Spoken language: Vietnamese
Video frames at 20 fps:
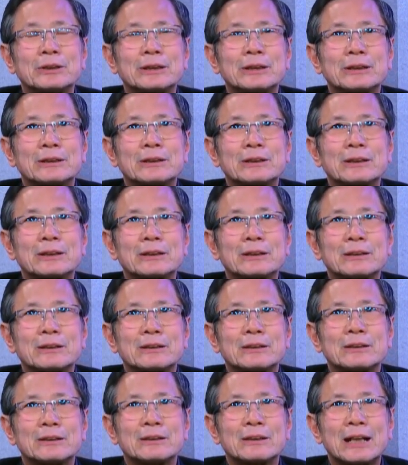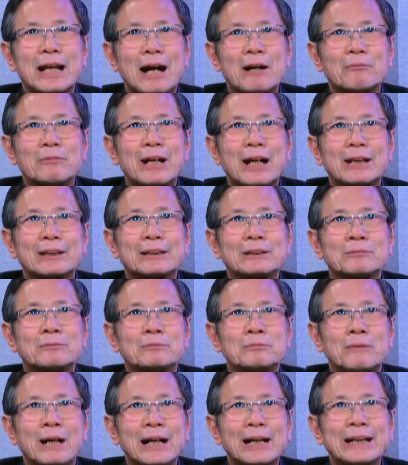được, được được được làm ra
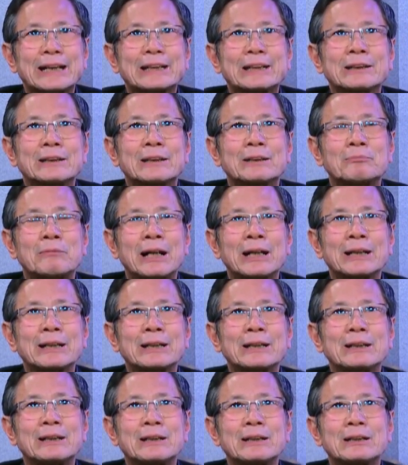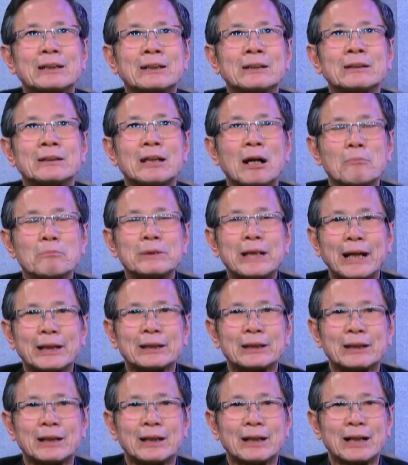bằng cái tựa bằng cái cái, cái cẩm
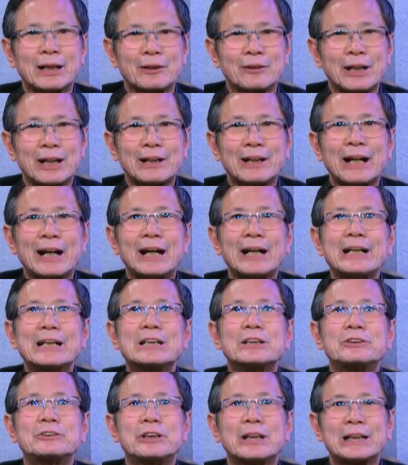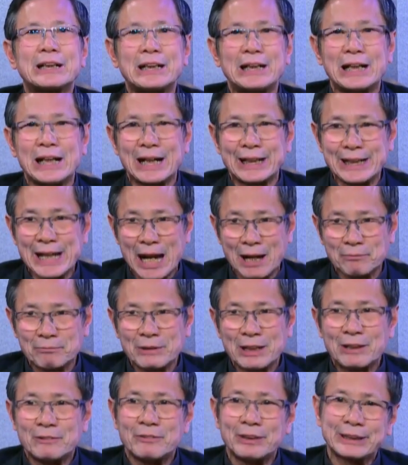thạch uh, Carrara rất là đẹp
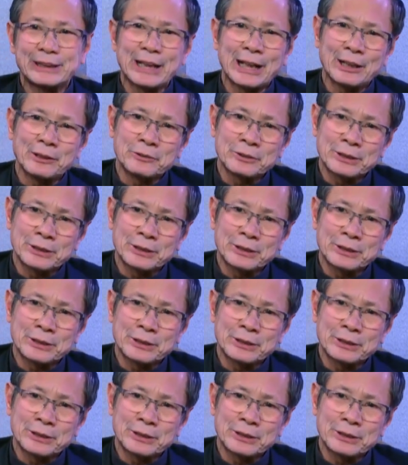và ừ.